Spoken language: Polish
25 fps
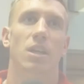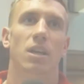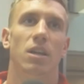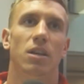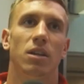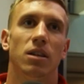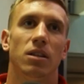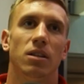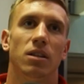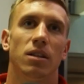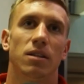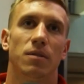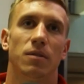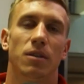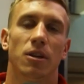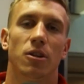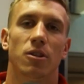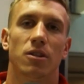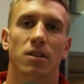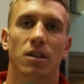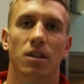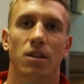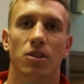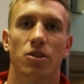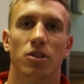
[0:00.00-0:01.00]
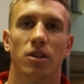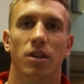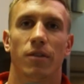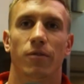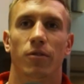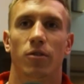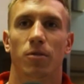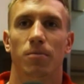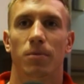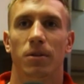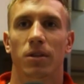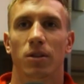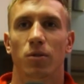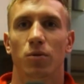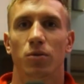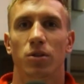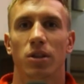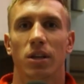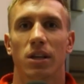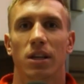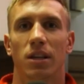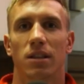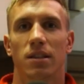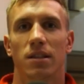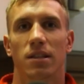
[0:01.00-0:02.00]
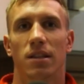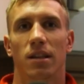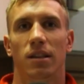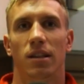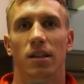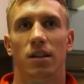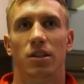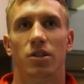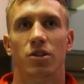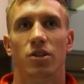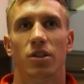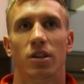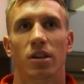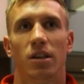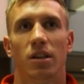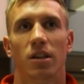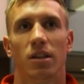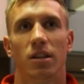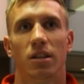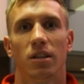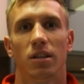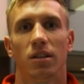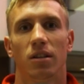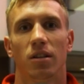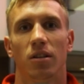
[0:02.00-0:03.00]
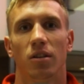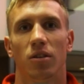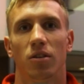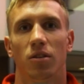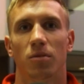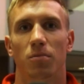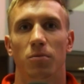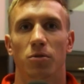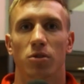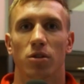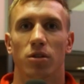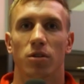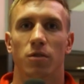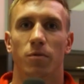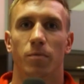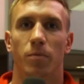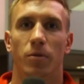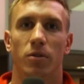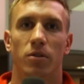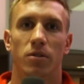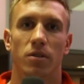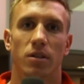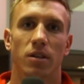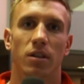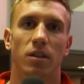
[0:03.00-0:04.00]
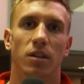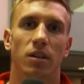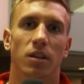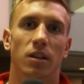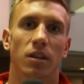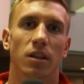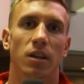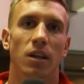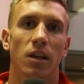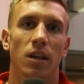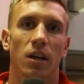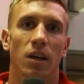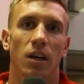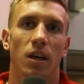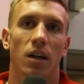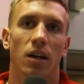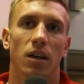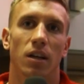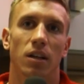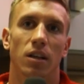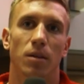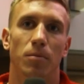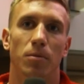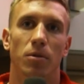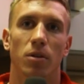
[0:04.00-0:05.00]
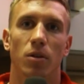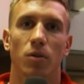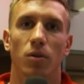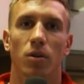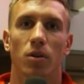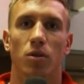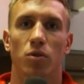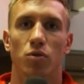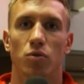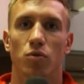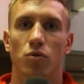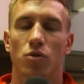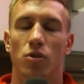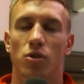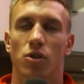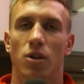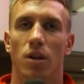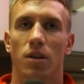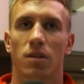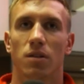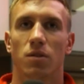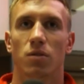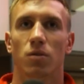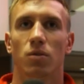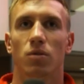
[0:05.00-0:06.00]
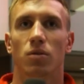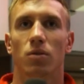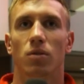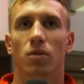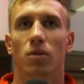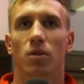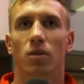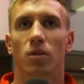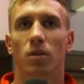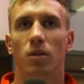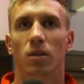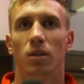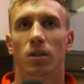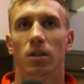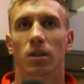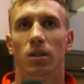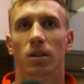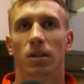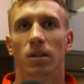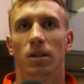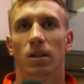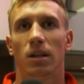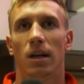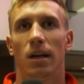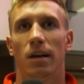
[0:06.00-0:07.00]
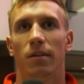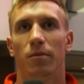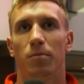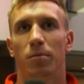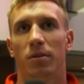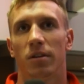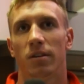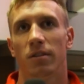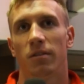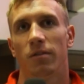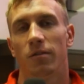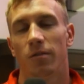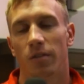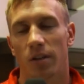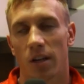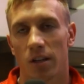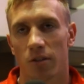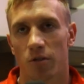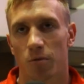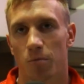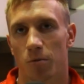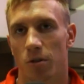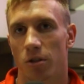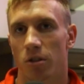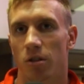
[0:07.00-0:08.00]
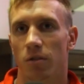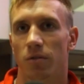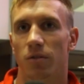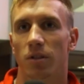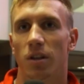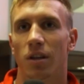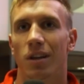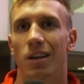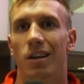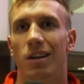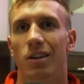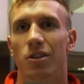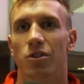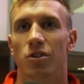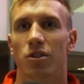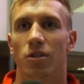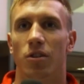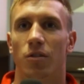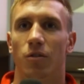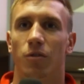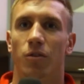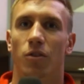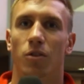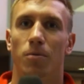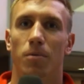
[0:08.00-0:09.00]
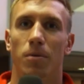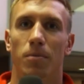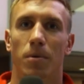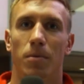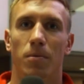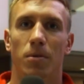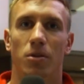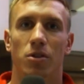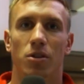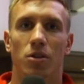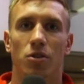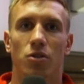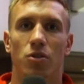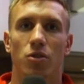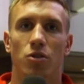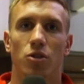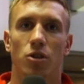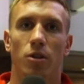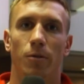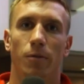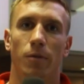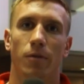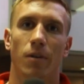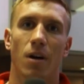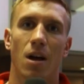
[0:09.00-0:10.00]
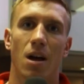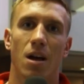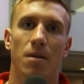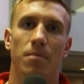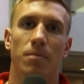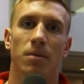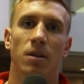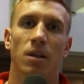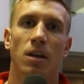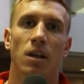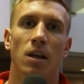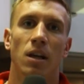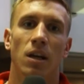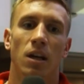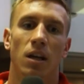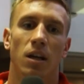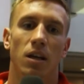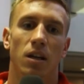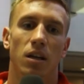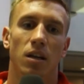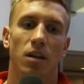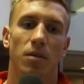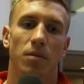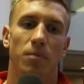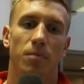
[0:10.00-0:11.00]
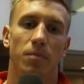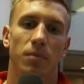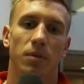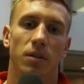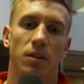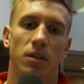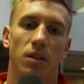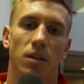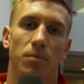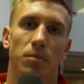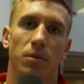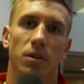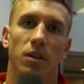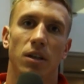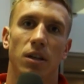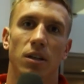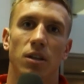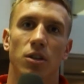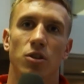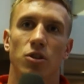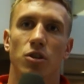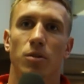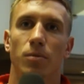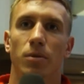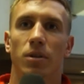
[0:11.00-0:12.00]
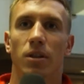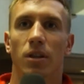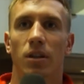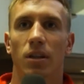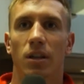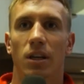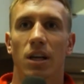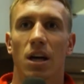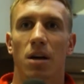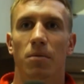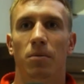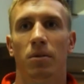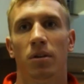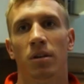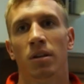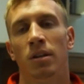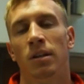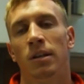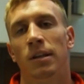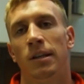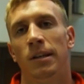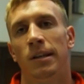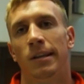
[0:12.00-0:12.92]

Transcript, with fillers: Ja jestem tego zdania, że ta forma nie ucieka z dnia na dzień. Od Mistrzostw Polski e, nie minęło jakoś dużo czasu, a wręcz przeciwnie, ja jeszcze tą formę mam nadzieję, że doszlifowałem tymi technicznymi treningami.